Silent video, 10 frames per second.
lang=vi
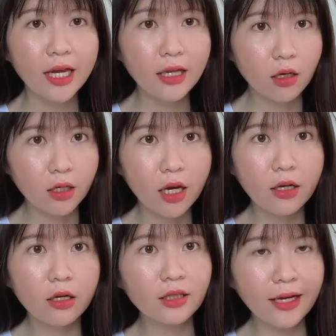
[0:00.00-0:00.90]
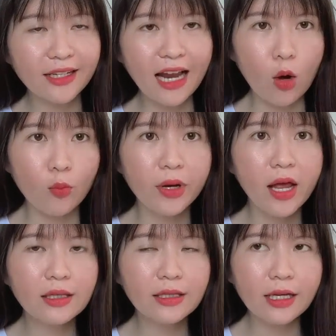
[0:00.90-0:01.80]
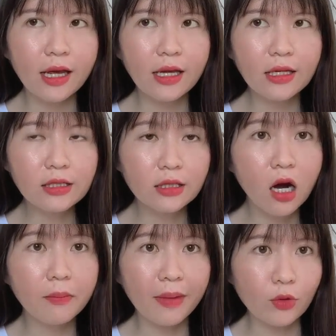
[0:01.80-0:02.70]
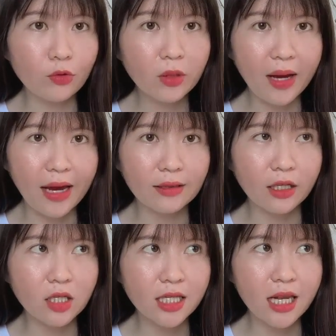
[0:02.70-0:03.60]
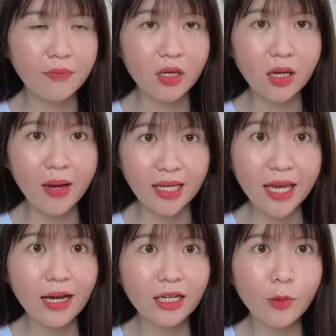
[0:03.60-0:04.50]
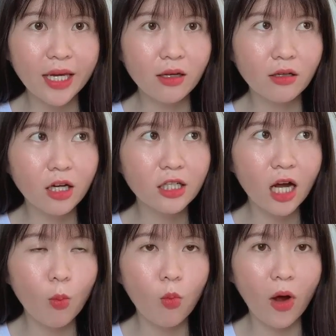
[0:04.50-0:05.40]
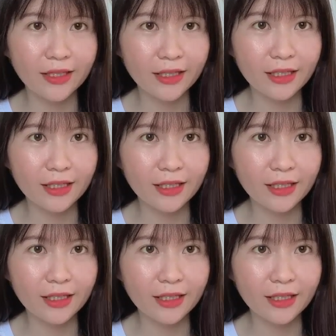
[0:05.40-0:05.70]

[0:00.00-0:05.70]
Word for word: dây thần kinh nó tác động đến cái cơ mặt của các bạn thì nó sẽ làm cho các bạn nhăn nếu mà dây thần kinh không hoạt